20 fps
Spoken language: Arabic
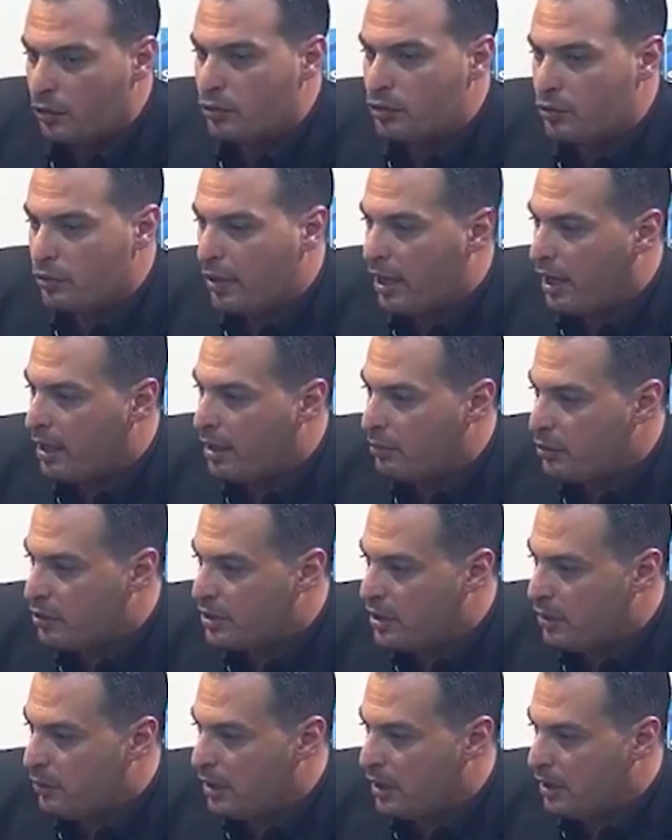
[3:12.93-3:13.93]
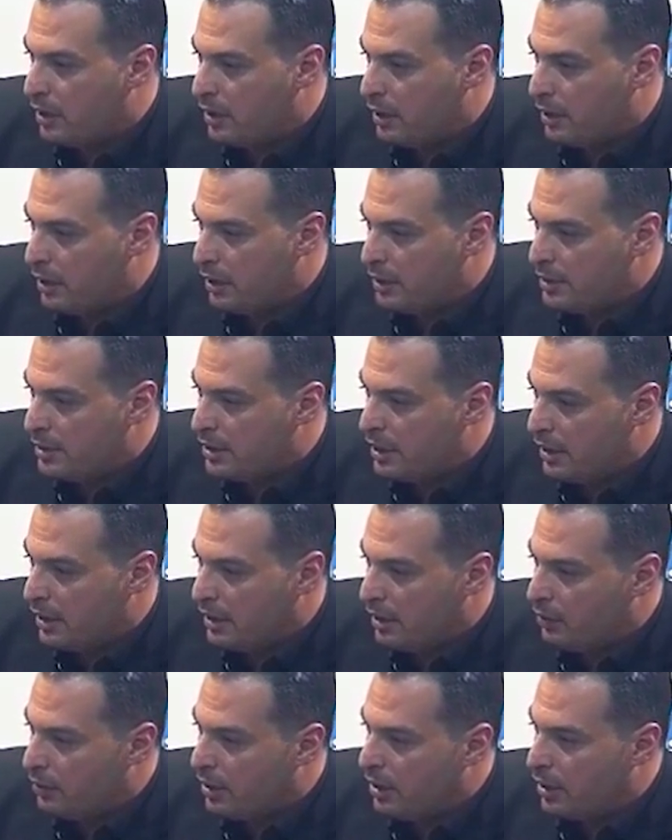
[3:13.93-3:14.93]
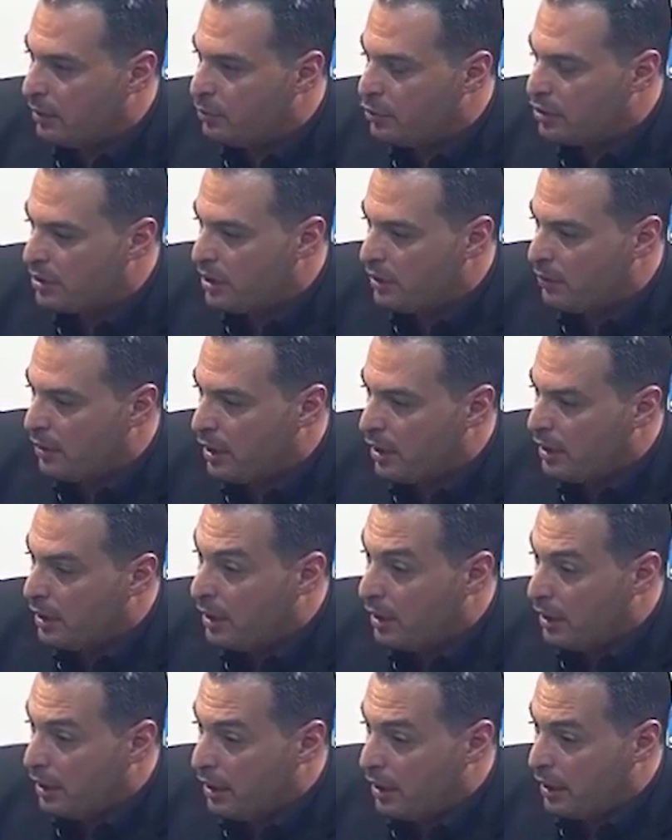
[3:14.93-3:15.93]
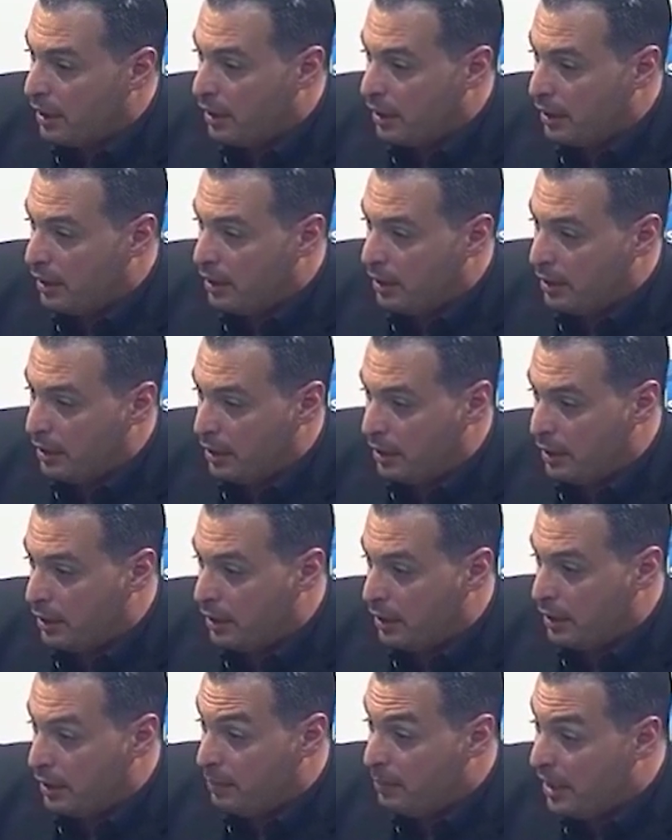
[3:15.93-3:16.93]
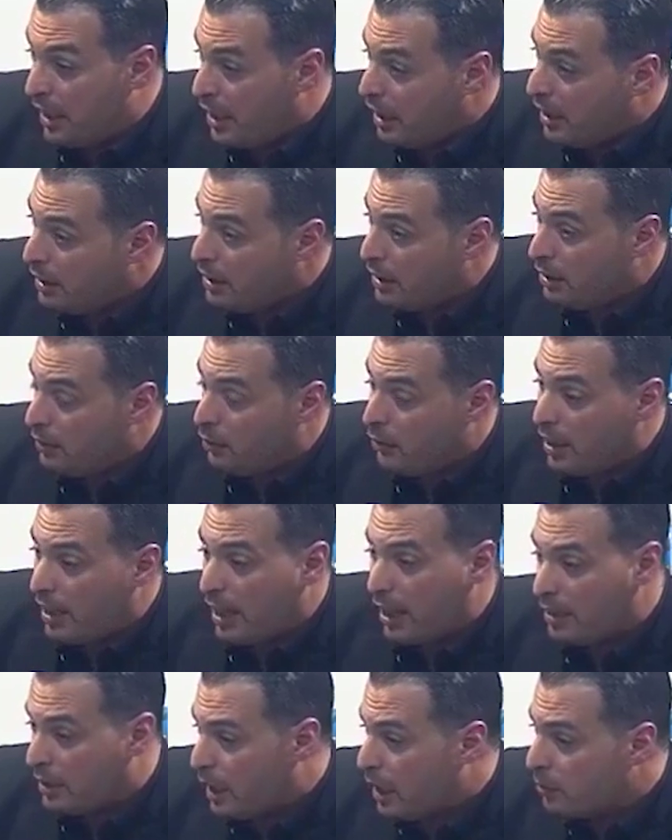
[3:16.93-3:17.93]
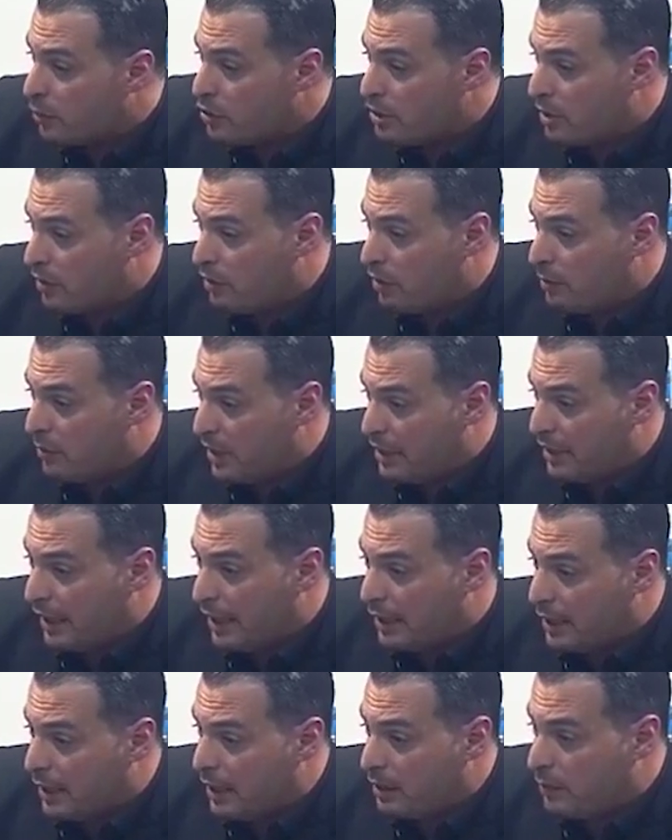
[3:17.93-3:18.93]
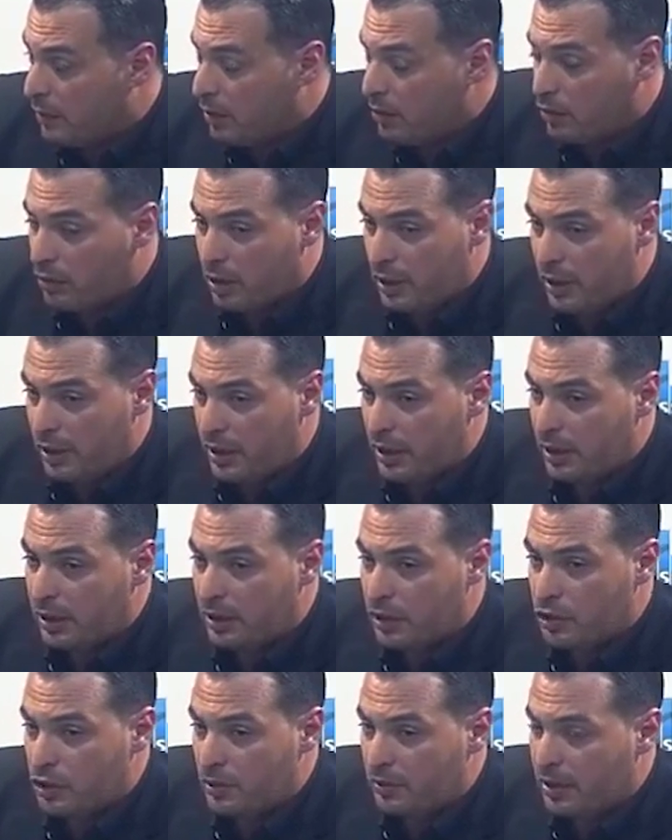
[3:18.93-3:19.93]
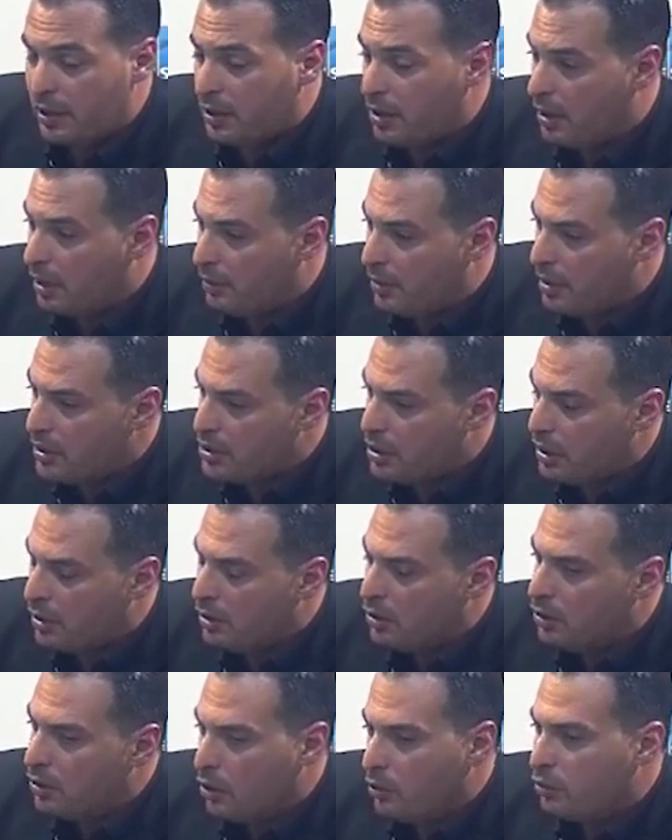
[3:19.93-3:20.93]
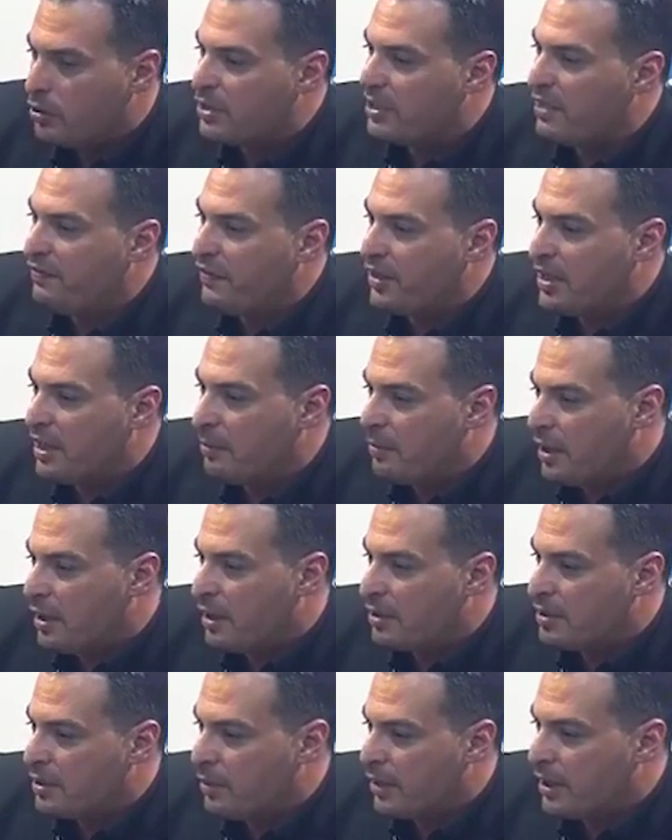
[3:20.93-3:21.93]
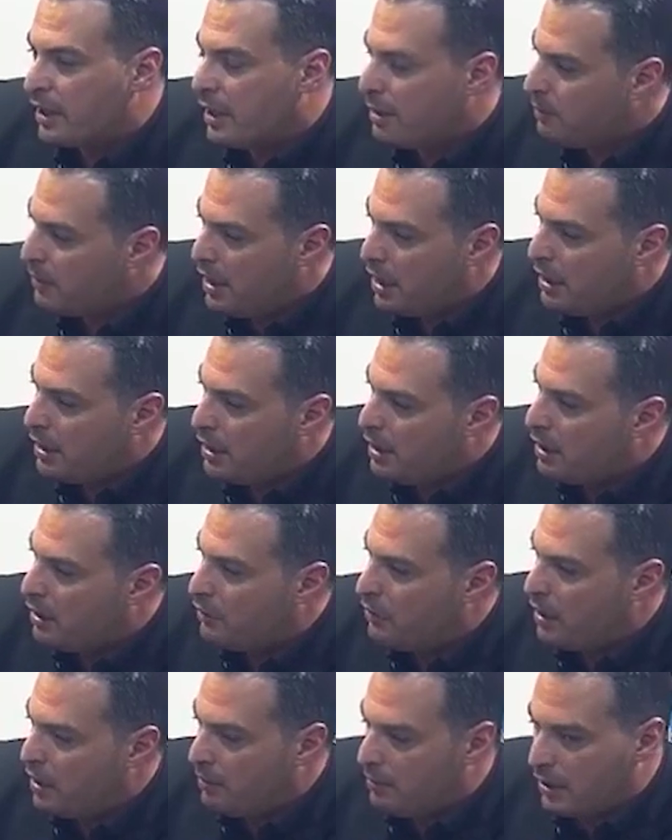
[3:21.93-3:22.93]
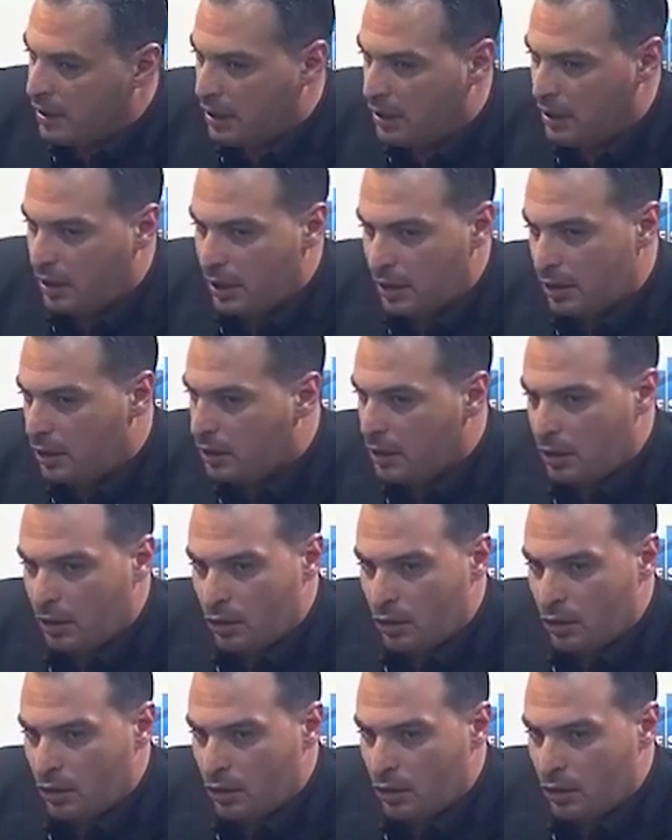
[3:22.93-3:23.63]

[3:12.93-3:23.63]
كسوا على المستوى الانساني ولا المستوى المهني ولا حتى على المستوى المادي حتى حد ما ينكر اللي كانت تجربه ثريه برشا واستفدنا منها سواء كان مهنيا ولا ماديا